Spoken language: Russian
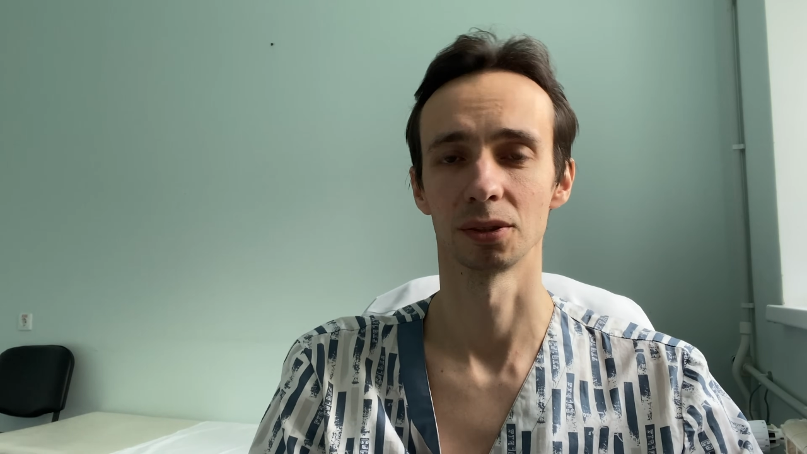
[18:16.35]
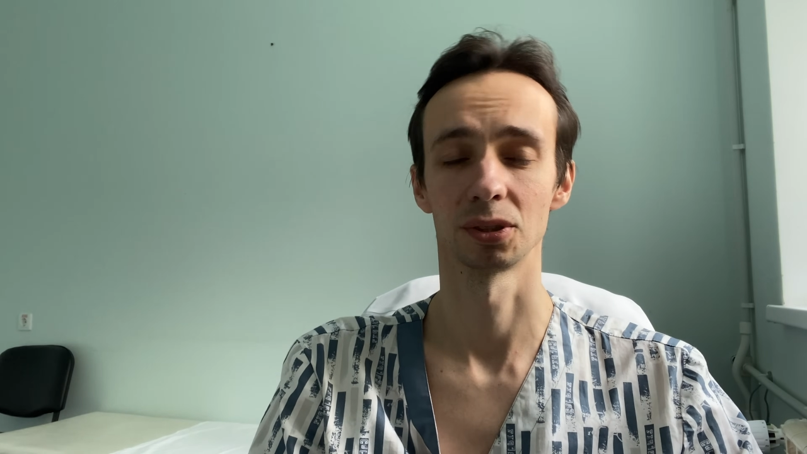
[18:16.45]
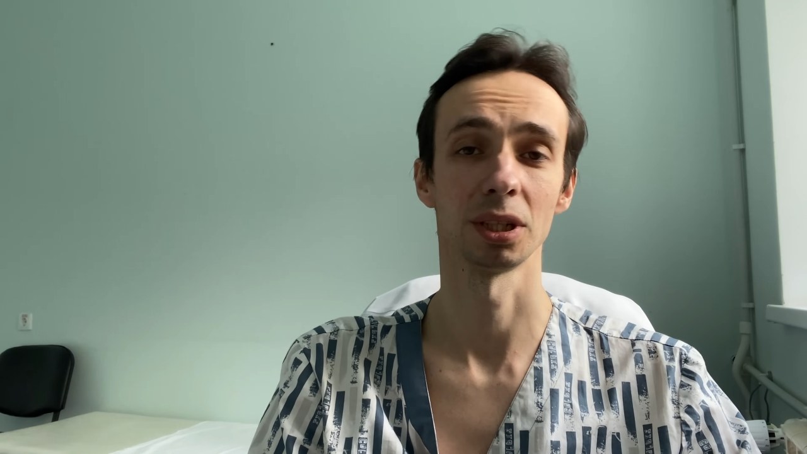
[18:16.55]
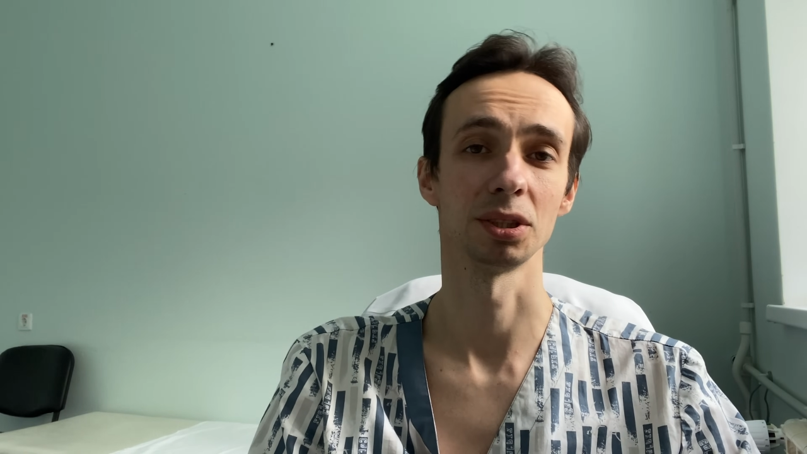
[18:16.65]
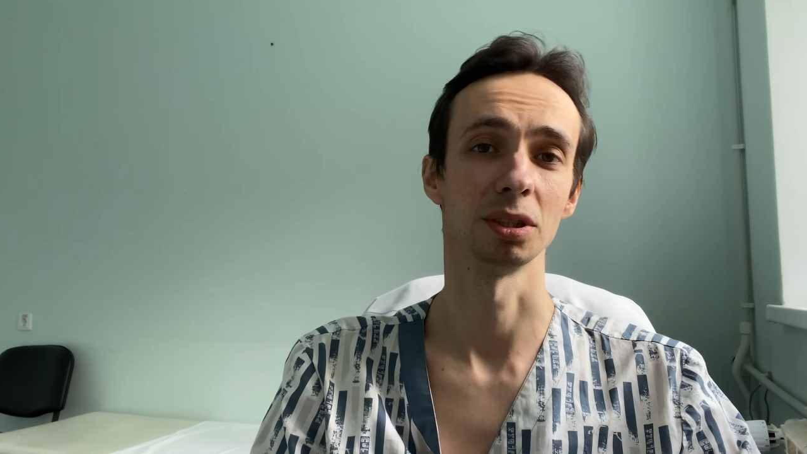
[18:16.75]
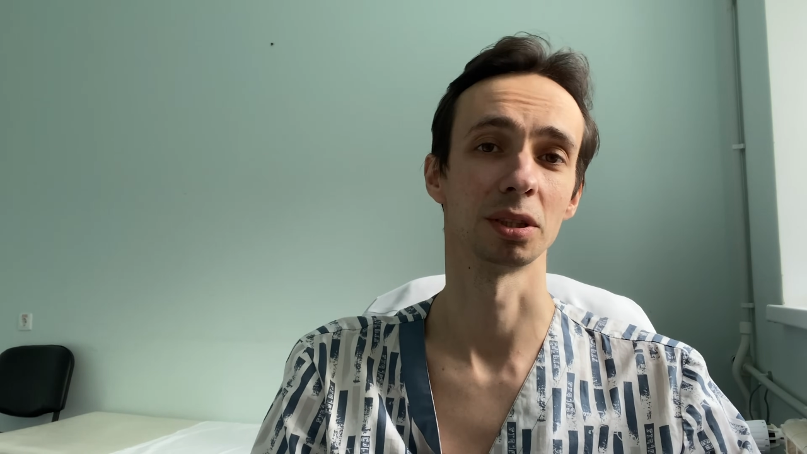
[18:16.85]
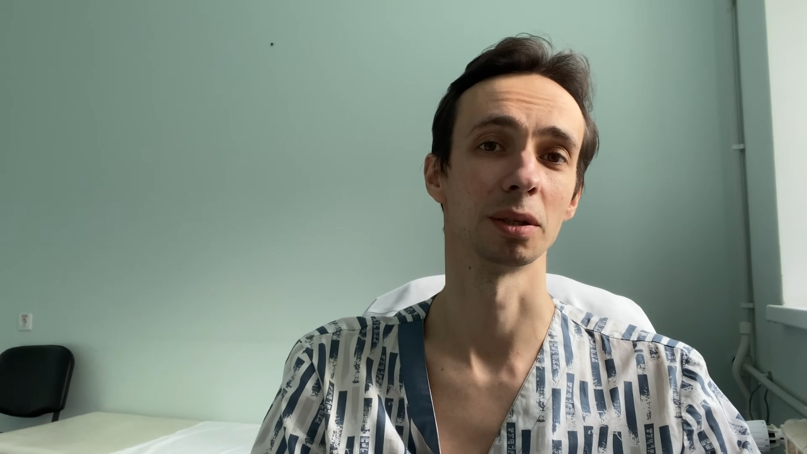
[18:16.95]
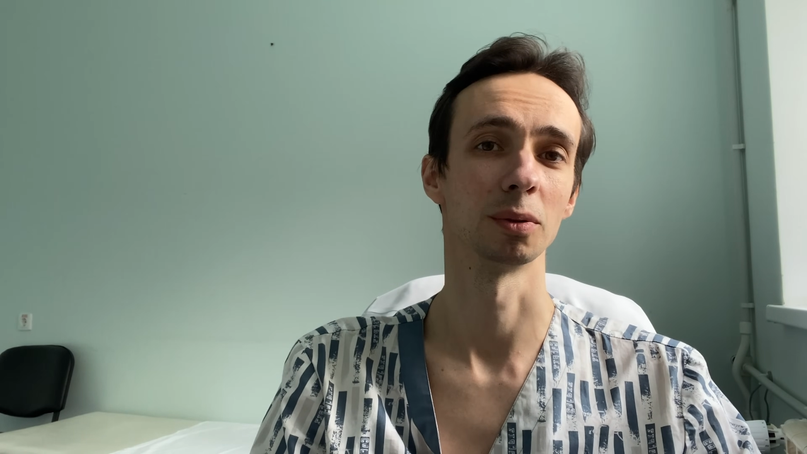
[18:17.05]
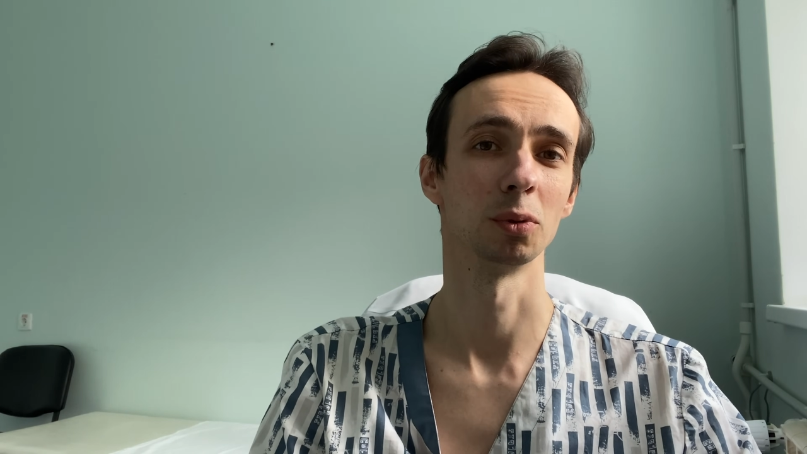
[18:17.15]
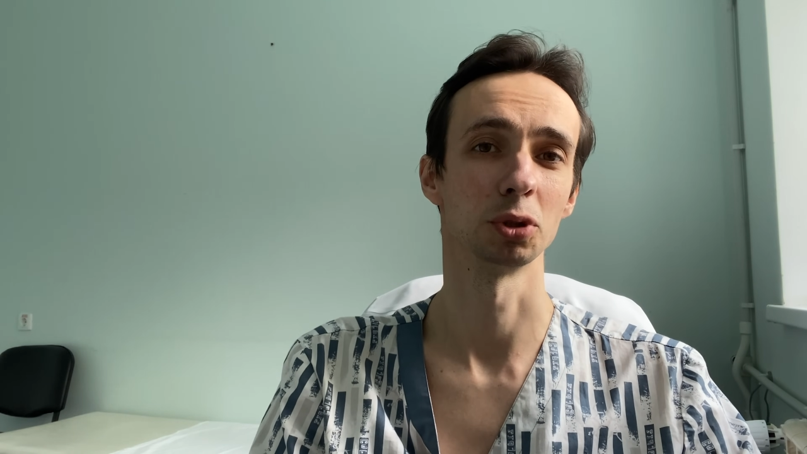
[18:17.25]
Кстати,
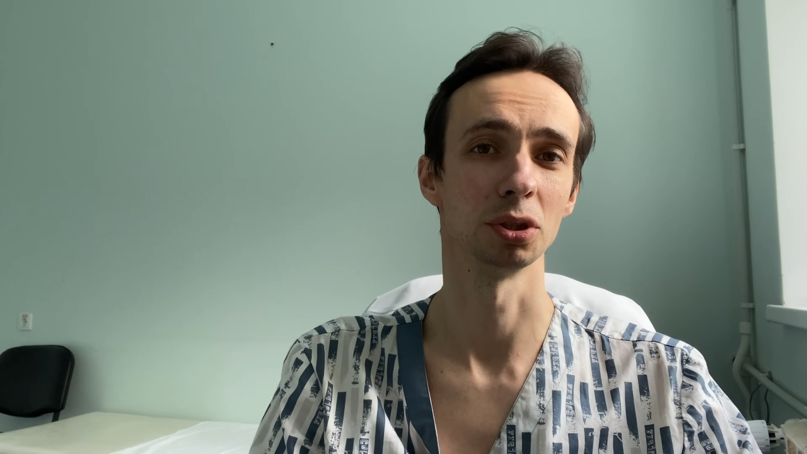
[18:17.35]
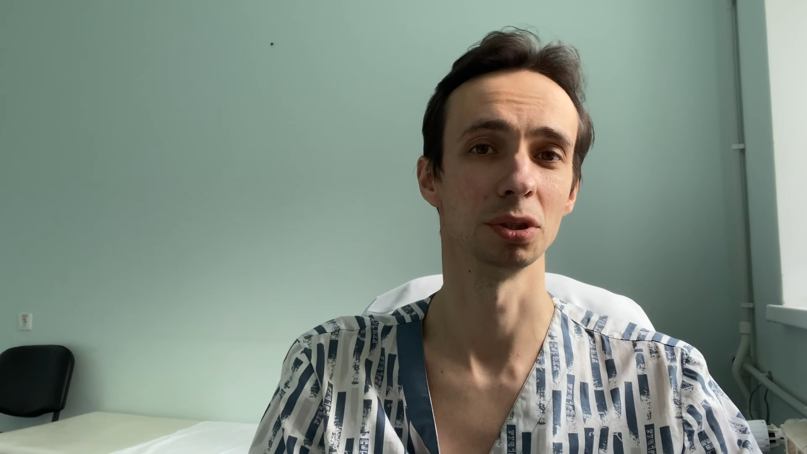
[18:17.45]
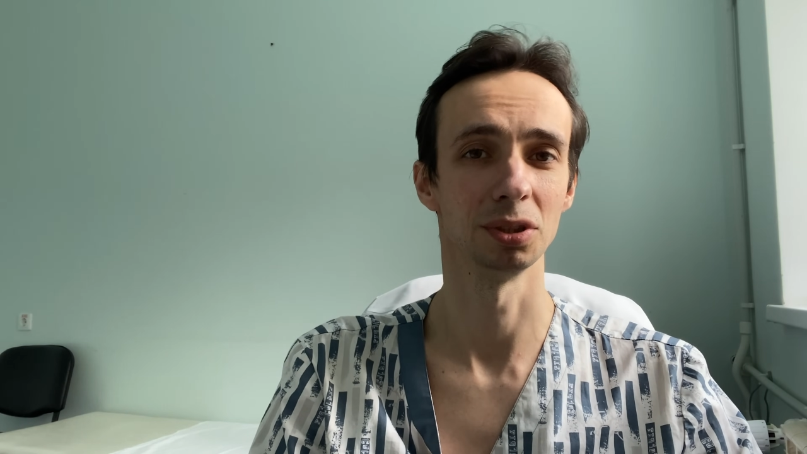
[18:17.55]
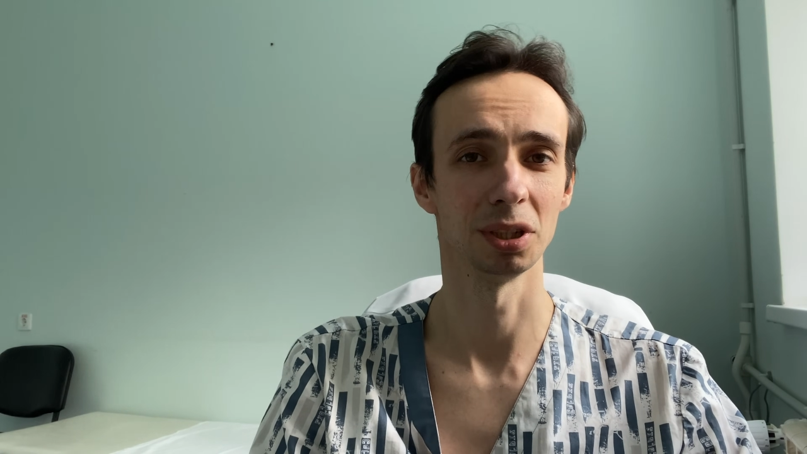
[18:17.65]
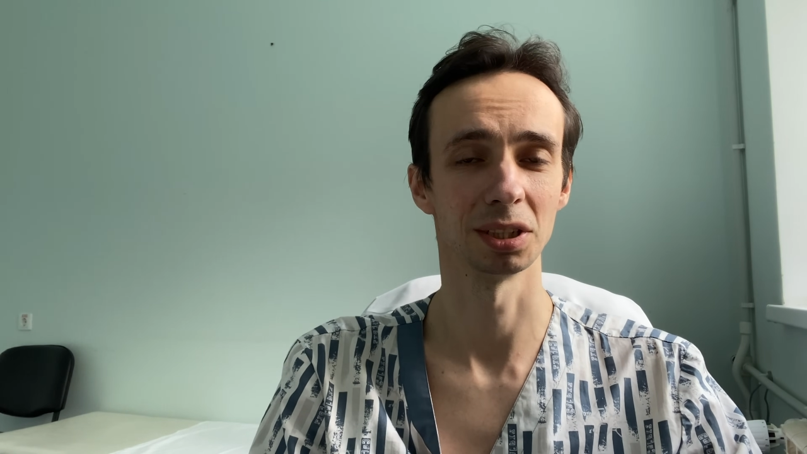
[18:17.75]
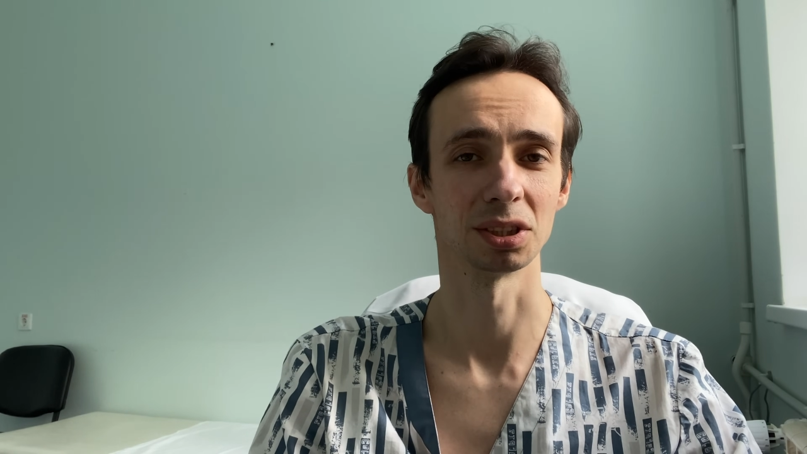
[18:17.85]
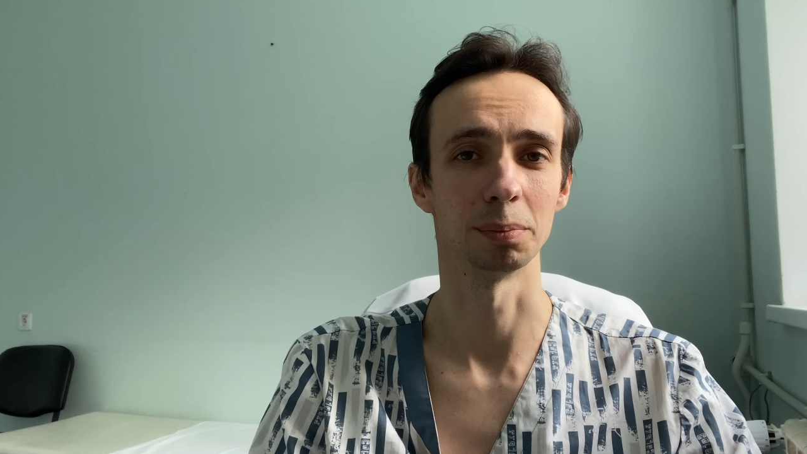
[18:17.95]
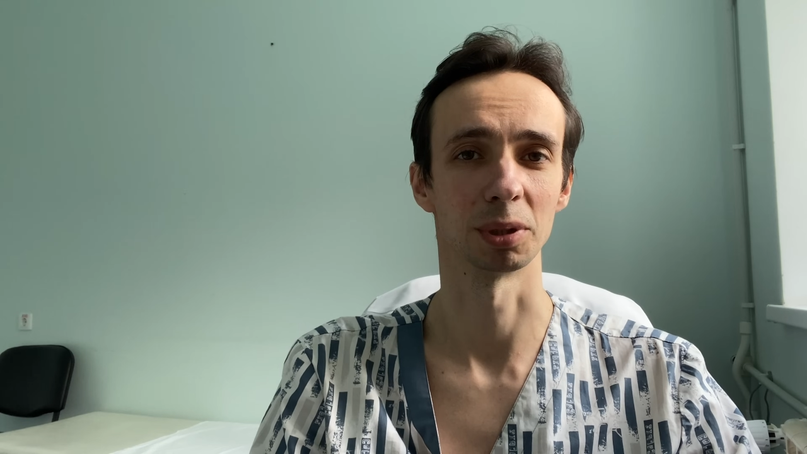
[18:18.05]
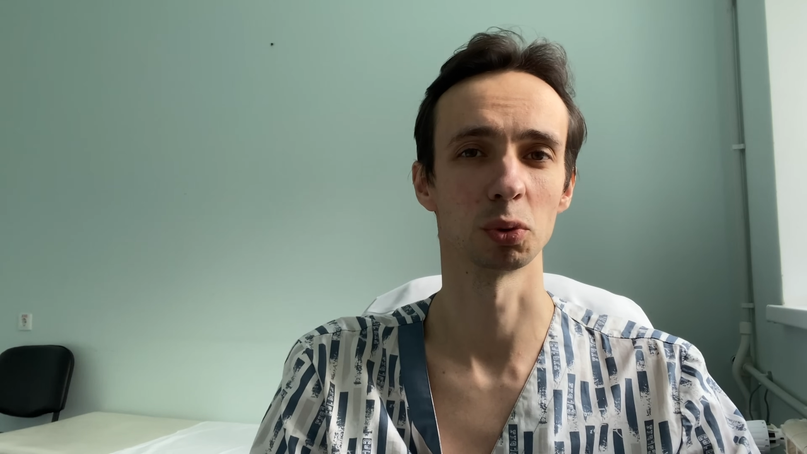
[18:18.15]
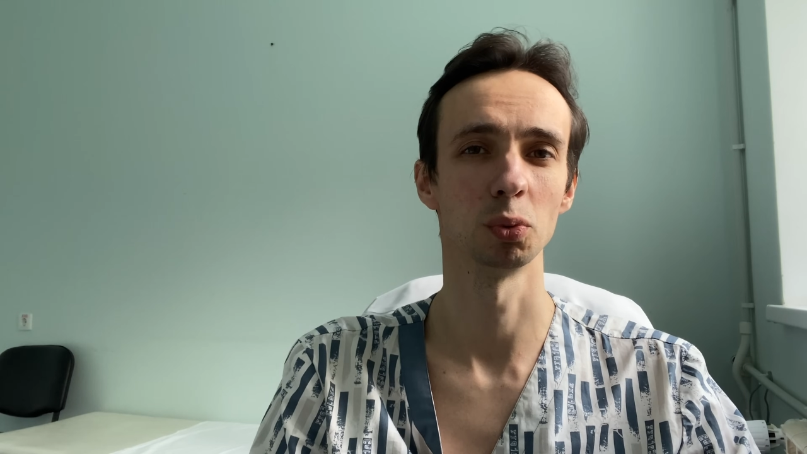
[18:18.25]
это очень
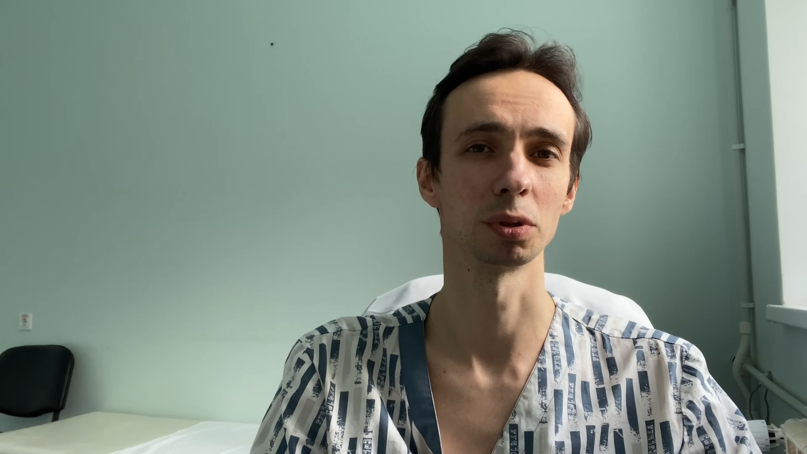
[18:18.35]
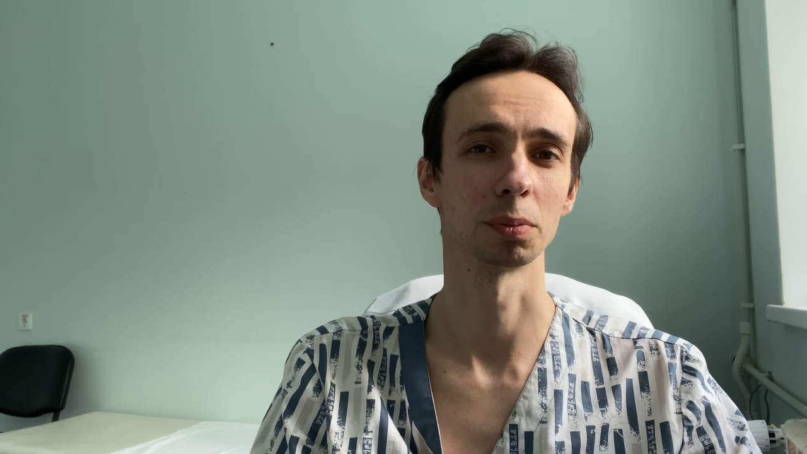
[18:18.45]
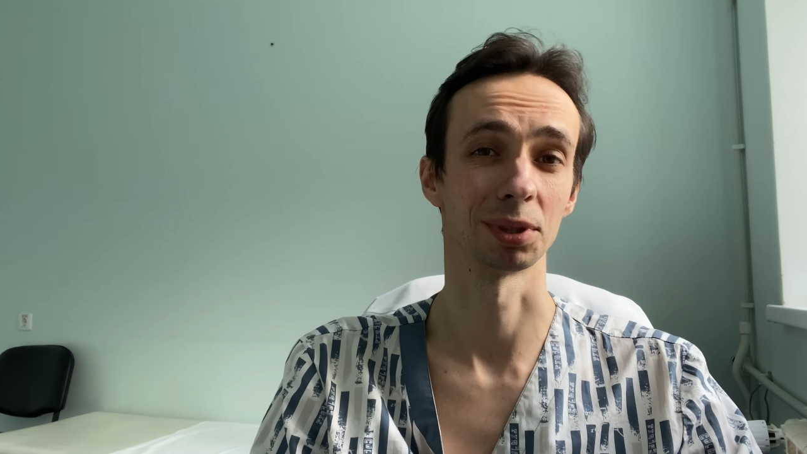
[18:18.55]
интересный подход,